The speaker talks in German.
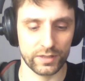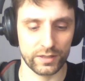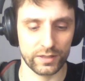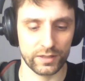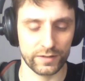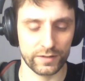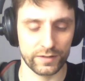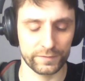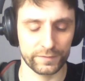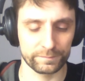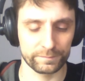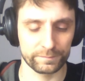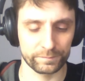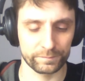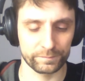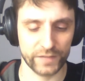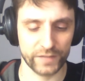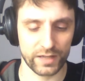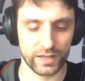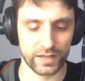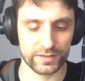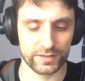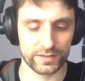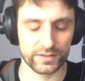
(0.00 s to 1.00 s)
ähm,
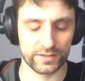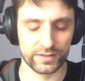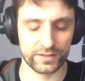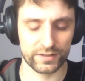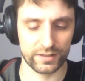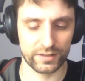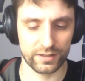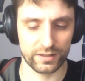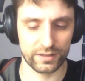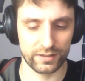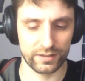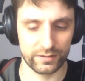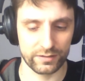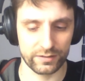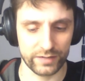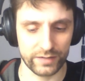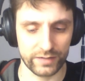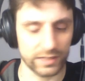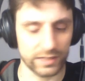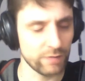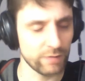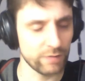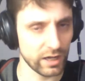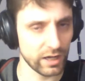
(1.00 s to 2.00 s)
dass
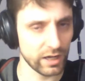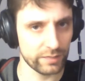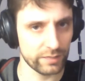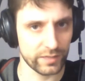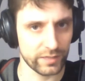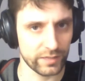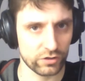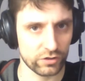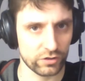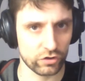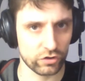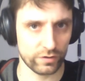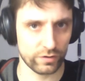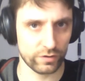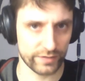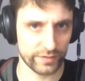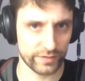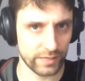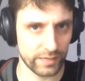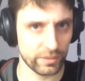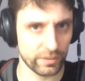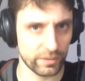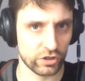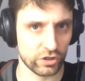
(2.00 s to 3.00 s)
der liberale Mensch
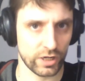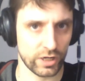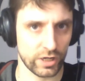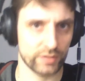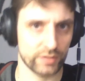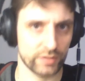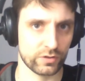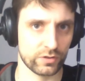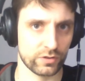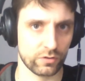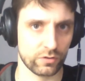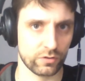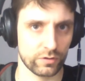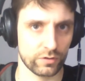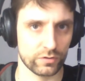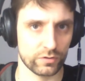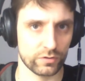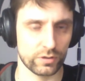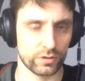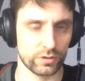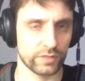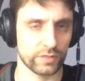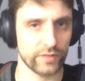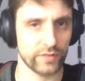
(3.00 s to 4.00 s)
selber entscheiden können
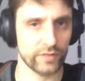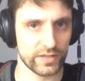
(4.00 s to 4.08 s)
sollte, was